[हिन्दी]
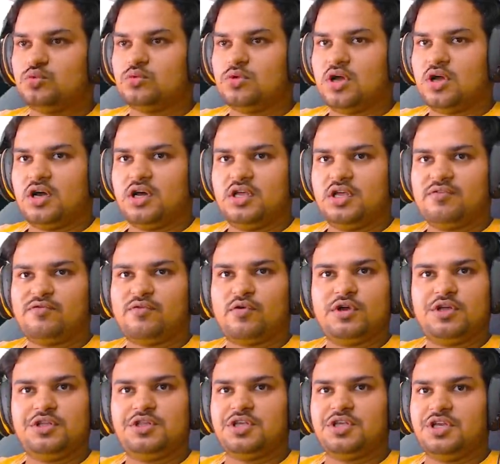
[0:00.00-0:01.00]
अगर ये
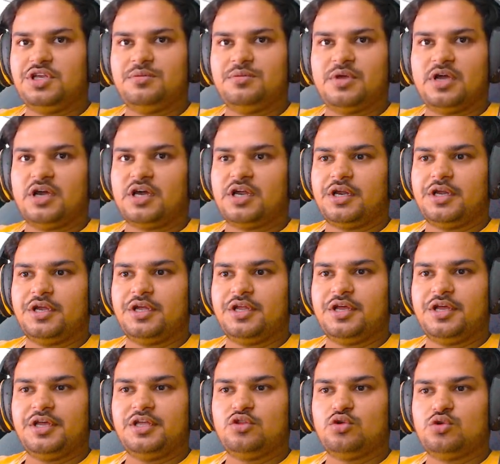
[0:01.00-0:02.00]
43 में अगर ले
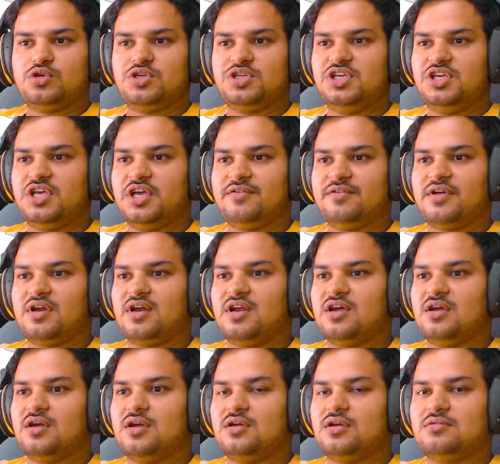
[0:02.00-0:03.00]
लेगी तो ठीक है
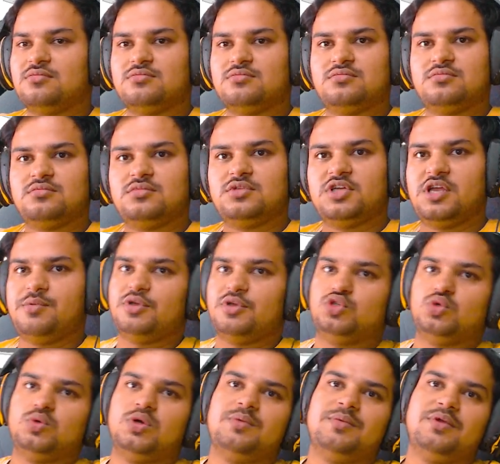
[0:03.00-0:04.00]
वरना नहीं
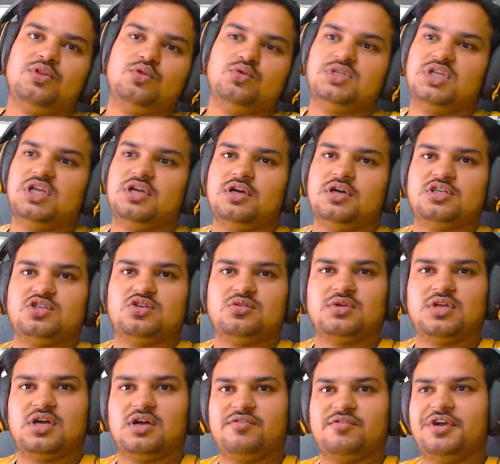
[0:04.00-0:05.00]
बेचूंगा मैं दूसरे
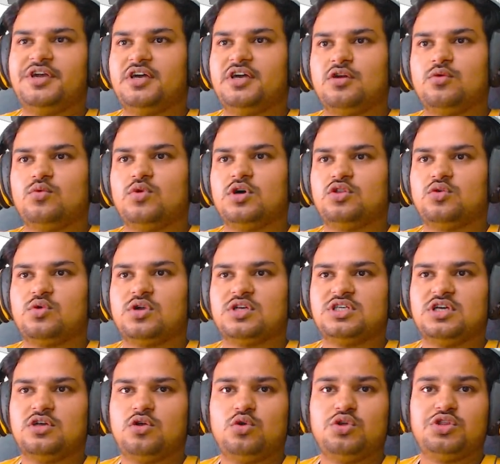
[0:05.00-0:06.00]
कस्टमर का वेट करूंगा थोड़ा
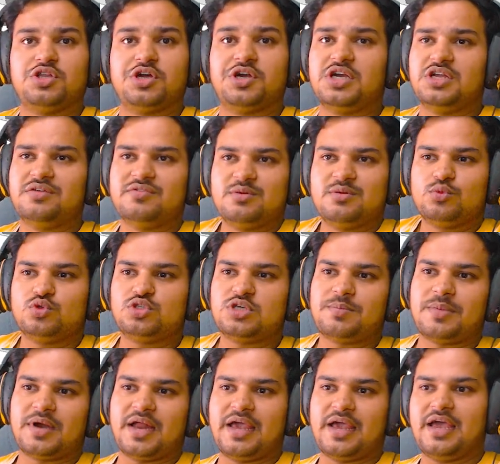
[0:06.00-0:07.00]
सा क्योंकि 31 मुझे
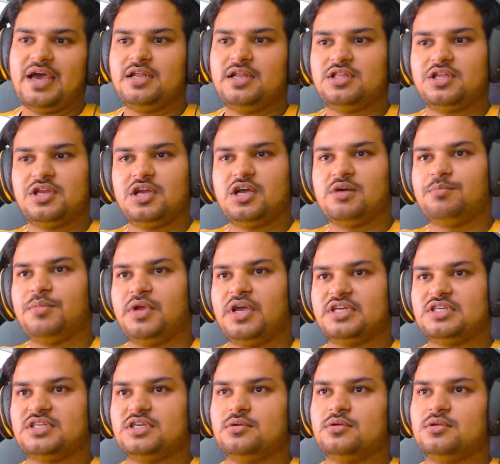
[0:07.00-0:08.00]
पड़ा यार इतने कम में
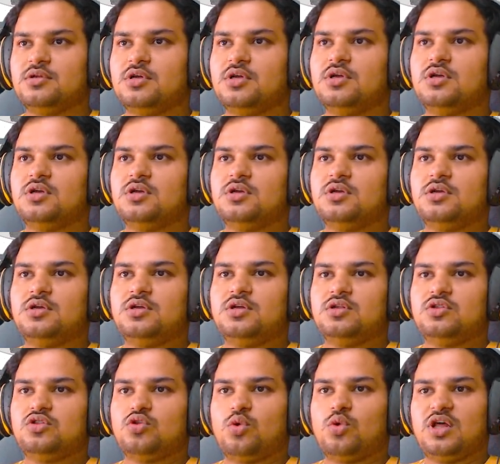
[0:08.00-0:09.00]
कैसे
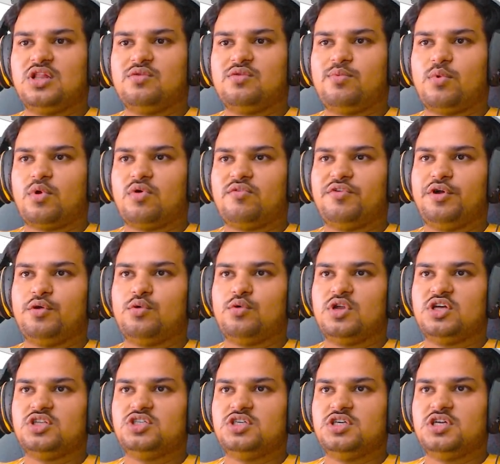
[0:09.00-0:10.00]
थोड़ा तो प्रॉफिट
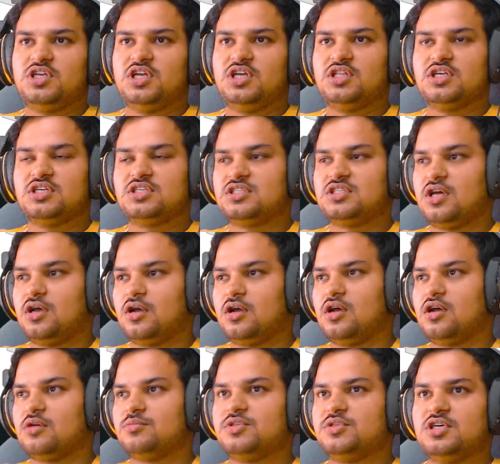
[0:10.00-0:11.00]
होना चाहिए ना दस तक
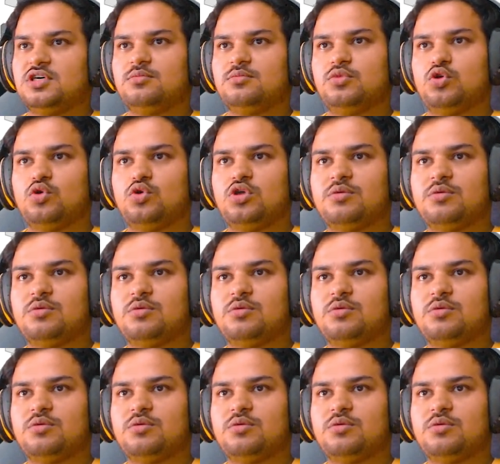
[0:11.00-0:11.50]
का कम से कम क्योंकि अब